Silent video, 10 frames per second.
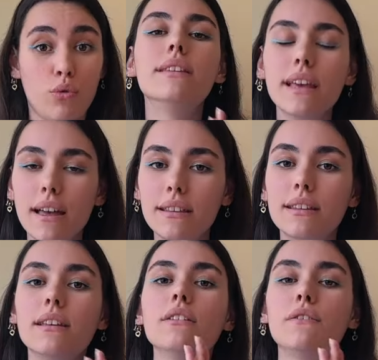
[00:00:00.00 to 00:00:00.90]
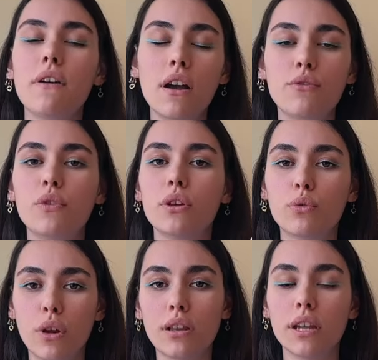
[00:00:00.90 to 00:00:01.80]
D&D 5e
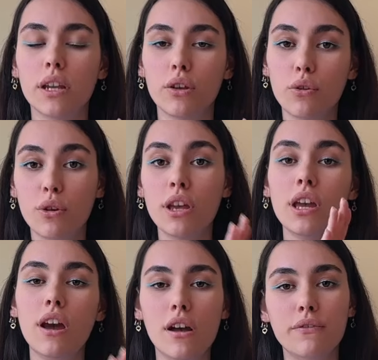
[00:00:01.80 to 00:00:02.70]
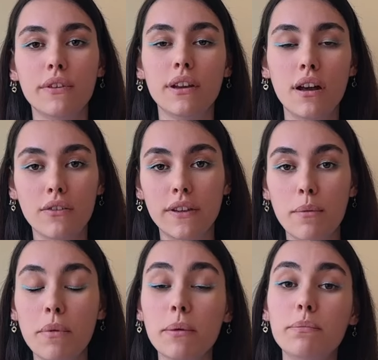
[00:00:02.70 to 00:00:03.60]
kurallarına göre gafil
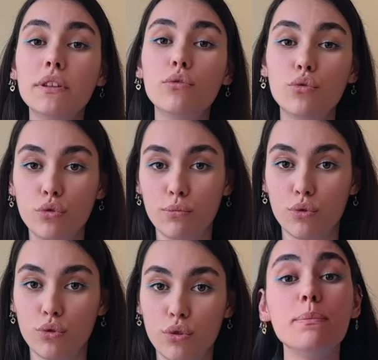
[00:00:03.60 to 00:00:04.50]
avlanmak bir durumdur.